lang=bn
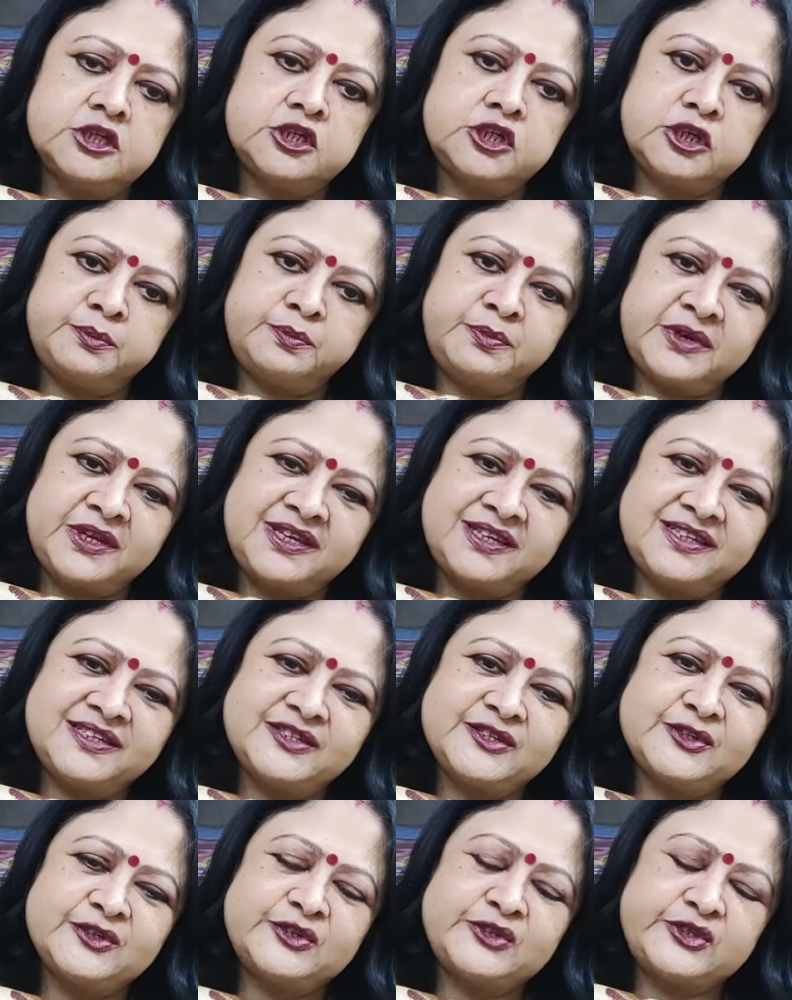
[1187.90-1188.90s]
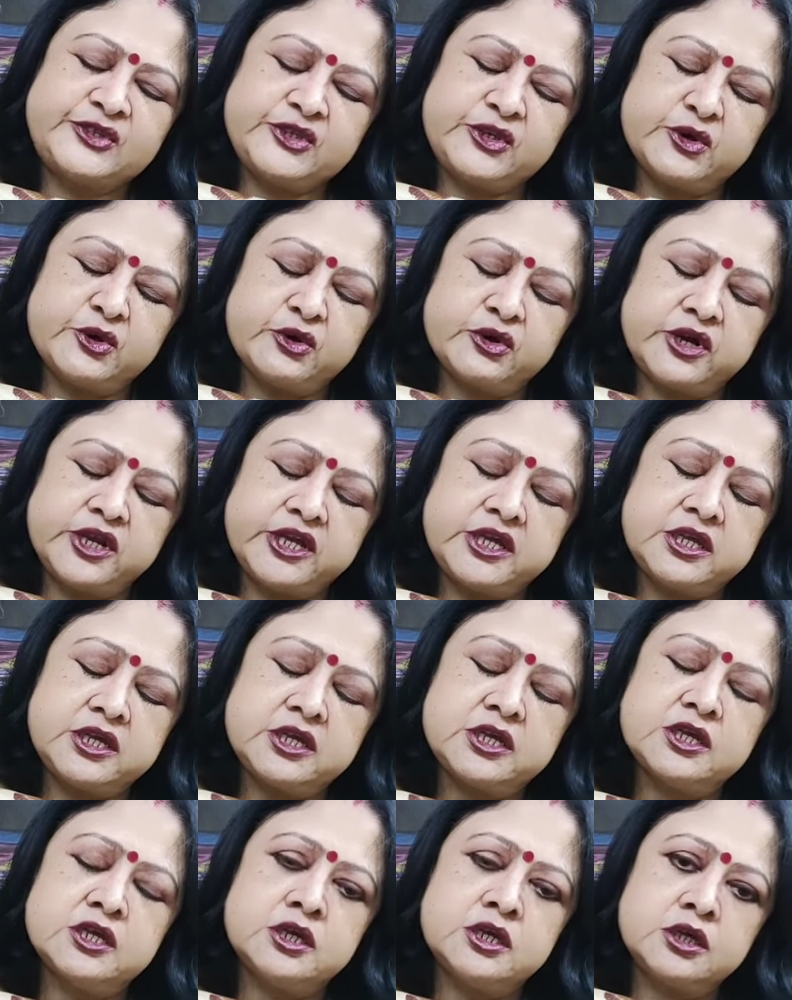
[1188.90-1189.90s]
শিপিং সিওডি
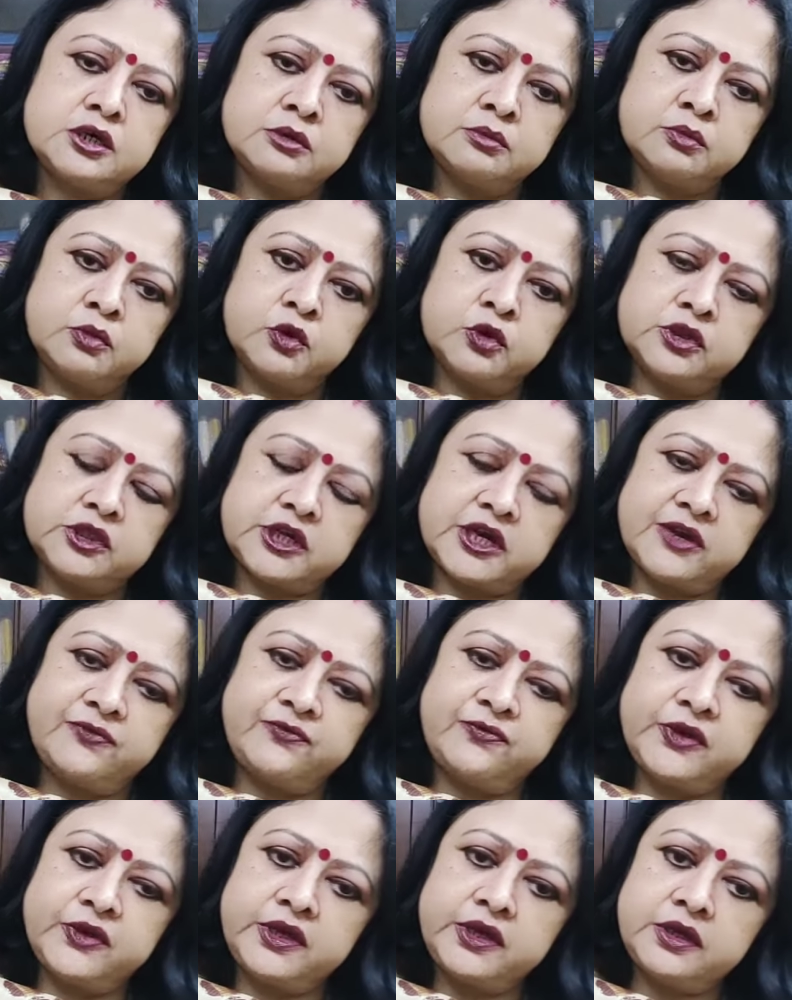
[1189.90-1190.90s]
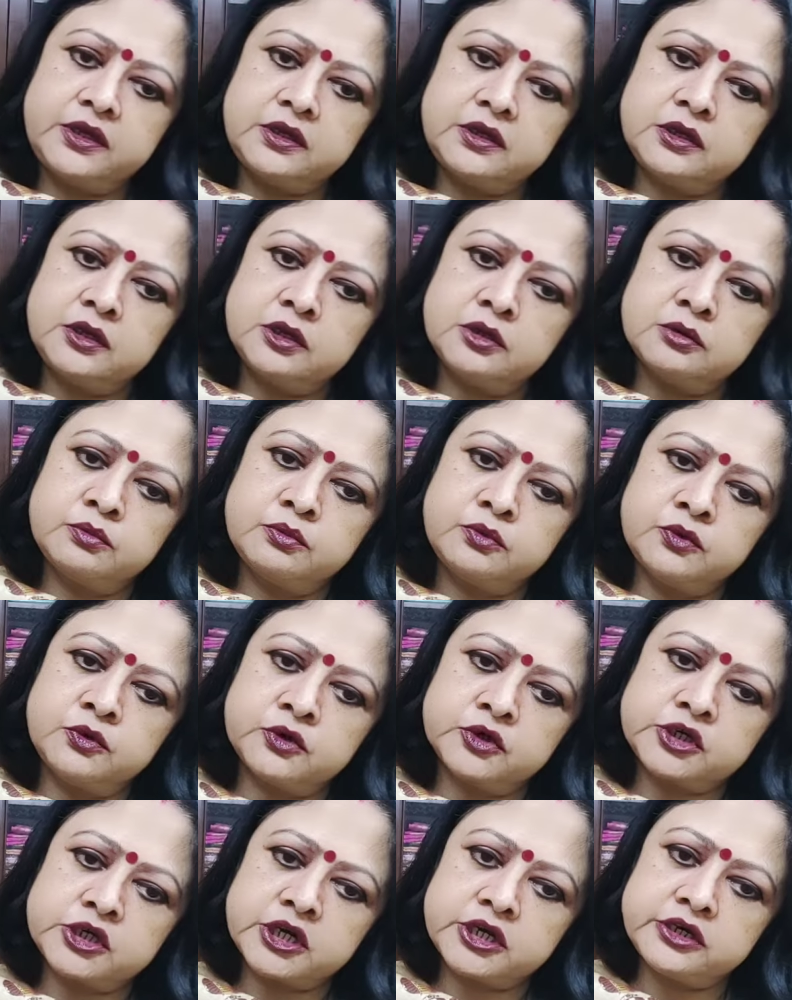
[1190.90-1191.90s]
বোথ আর ফ্রি পুরো
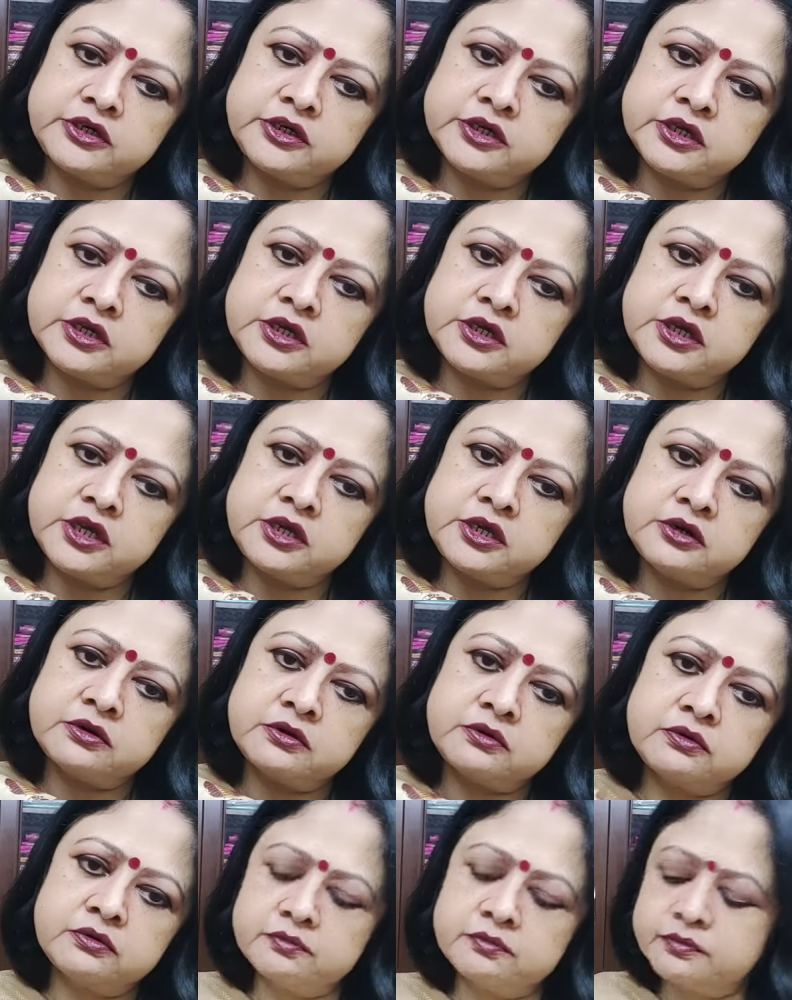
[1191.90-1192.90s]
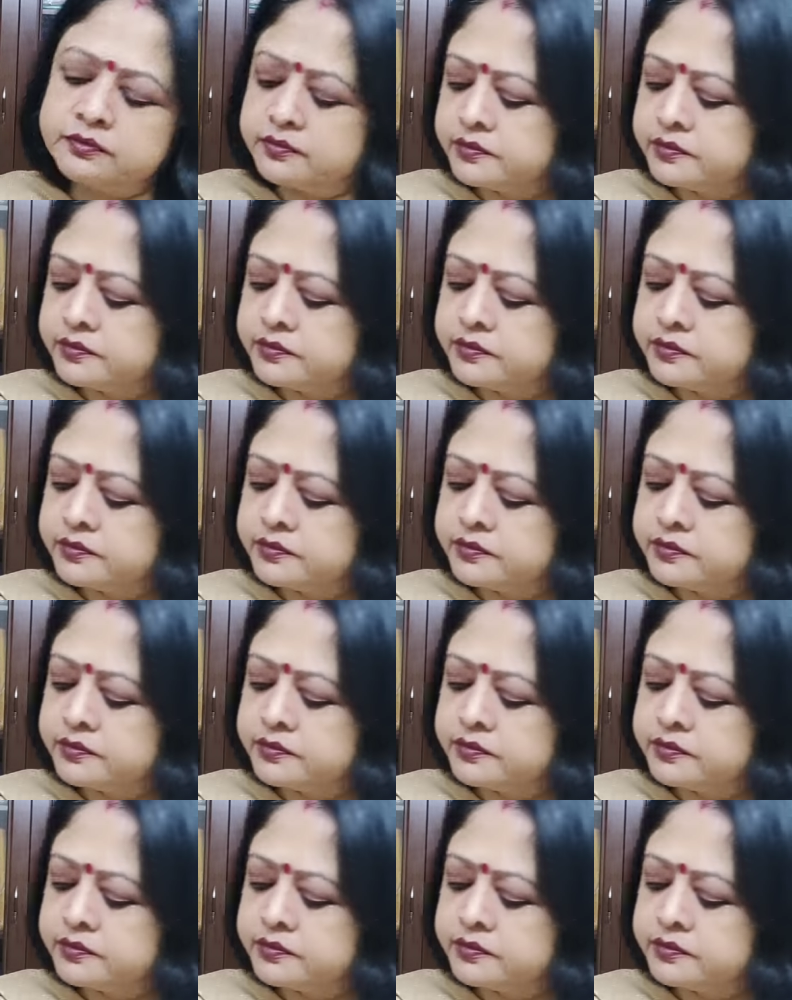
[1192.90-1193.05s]
শাড়িটা এই রকম